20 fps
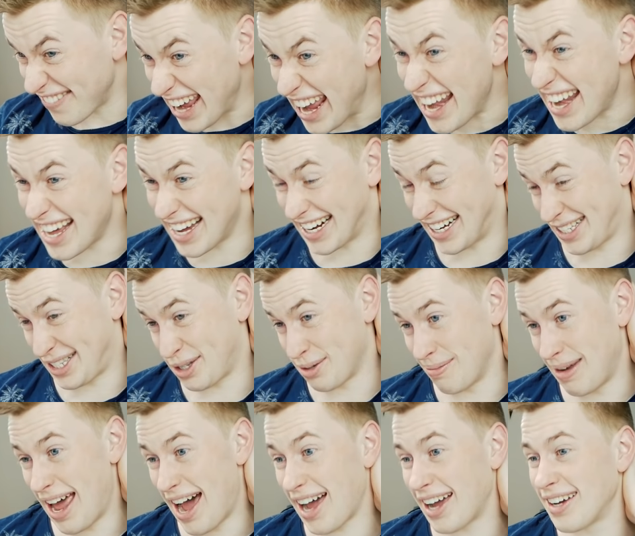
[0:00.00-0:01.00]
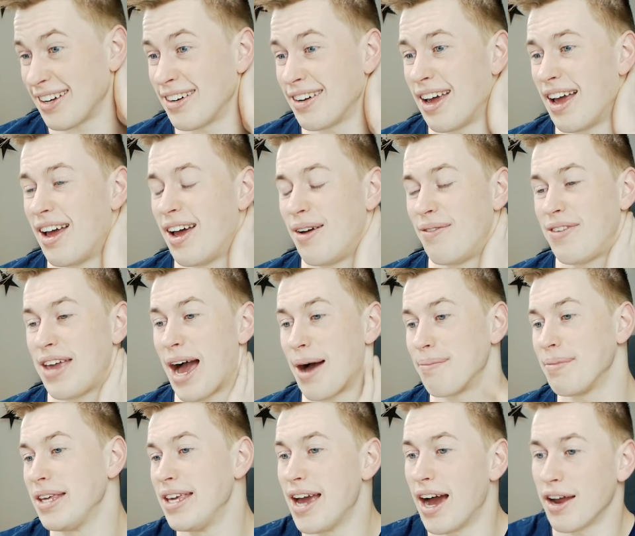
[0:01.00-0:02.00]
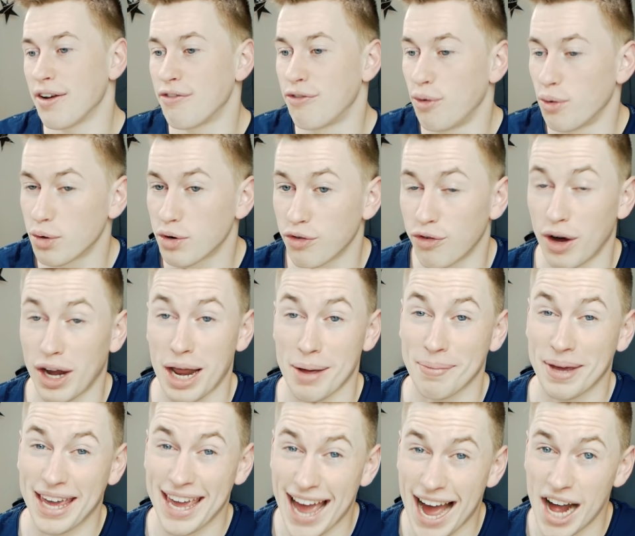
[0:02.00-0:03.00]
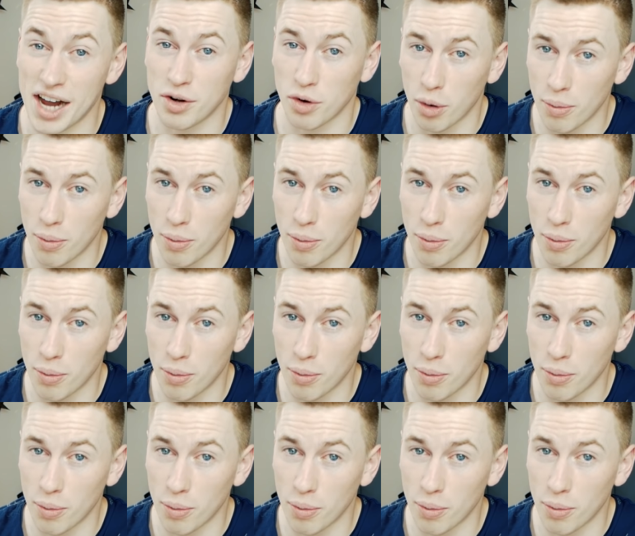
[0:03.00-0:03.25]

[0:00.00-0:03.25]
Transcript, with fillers: weniger zum Lachen. Äh, wir haben hier ein Foto von einem realen